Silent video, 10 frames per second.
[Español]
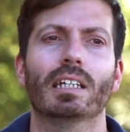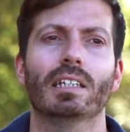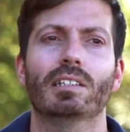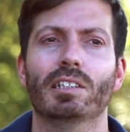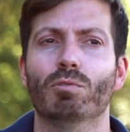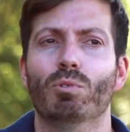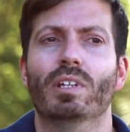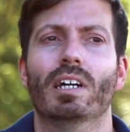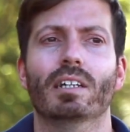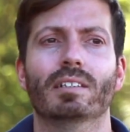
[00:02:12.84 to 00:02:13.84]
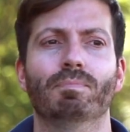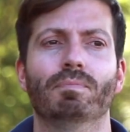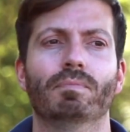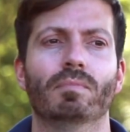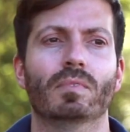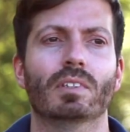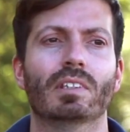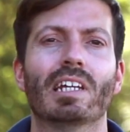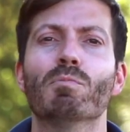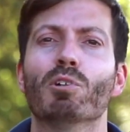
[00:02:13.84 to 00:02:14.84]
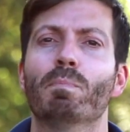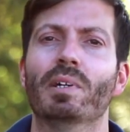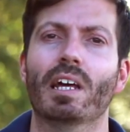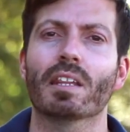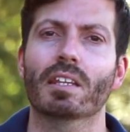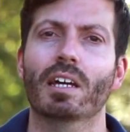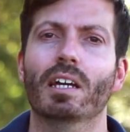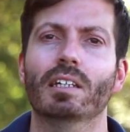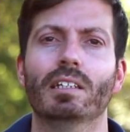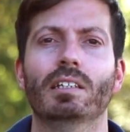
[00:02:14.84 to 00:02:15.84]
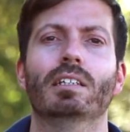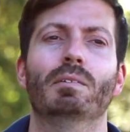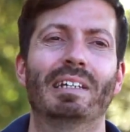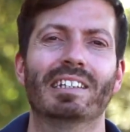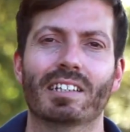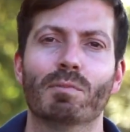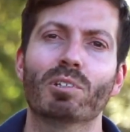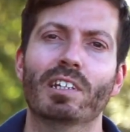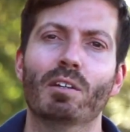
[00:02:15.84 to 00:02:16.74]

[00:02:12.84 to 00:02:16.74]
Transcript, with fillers: y sin duda mm, tenemos esperanza y, pensamos